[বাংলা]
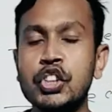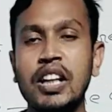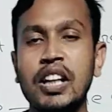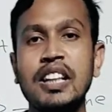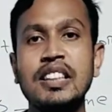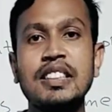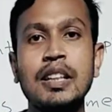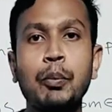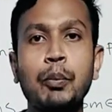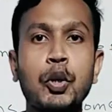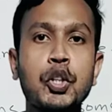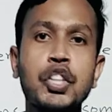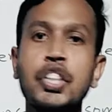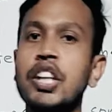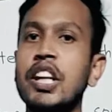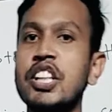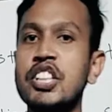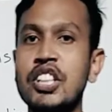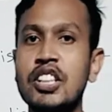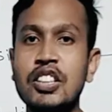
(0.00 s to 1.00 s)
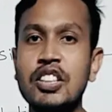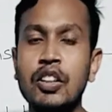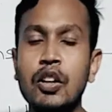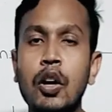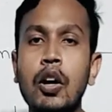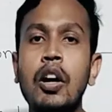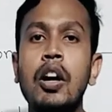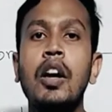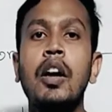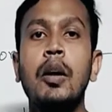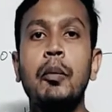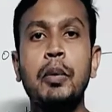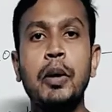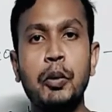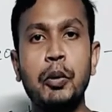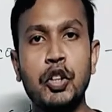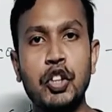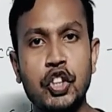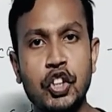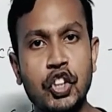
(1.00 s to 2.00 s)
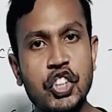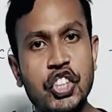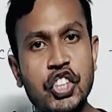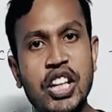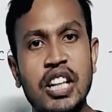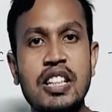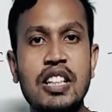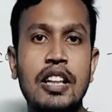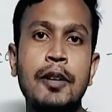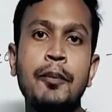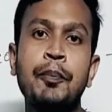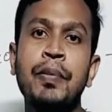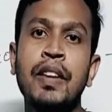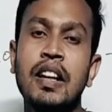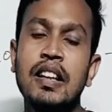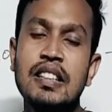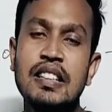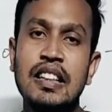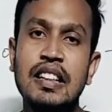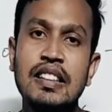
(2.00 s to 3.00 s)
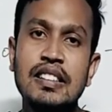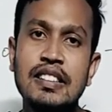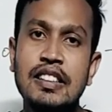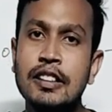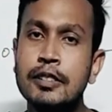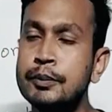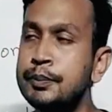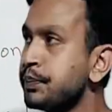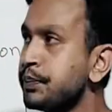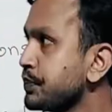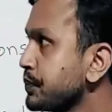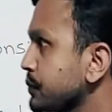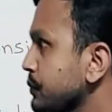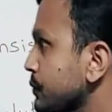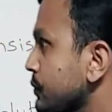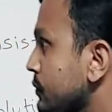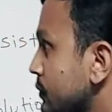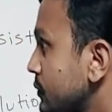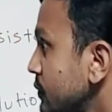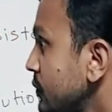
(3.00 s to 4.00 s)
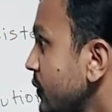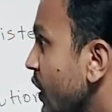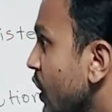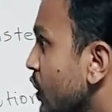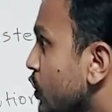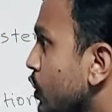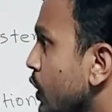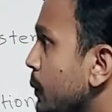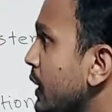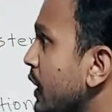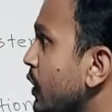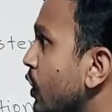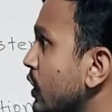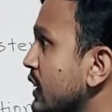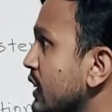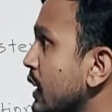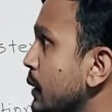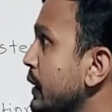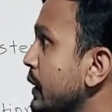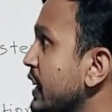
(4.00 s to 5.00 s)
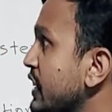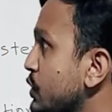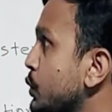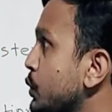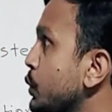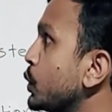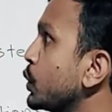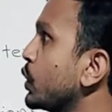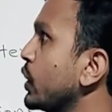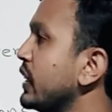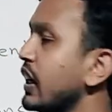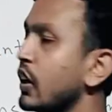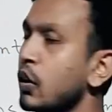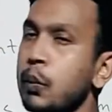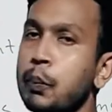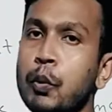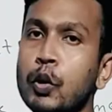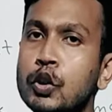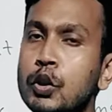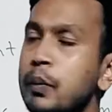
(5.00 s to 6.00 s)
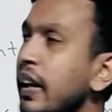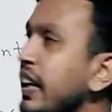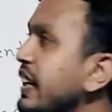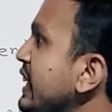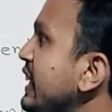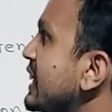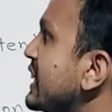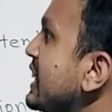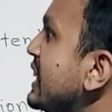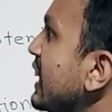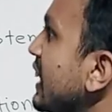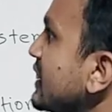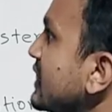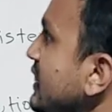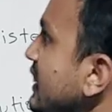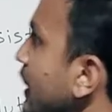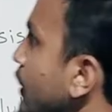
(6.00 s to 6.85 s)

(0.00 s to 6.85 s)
সালে যে প্রশ্নটা এসেছিল প্রিপারেশন সেটা ঠিক আছে তো আমরা কথা না শুরু করে দেখো প্রথম লাইনটি কি আছে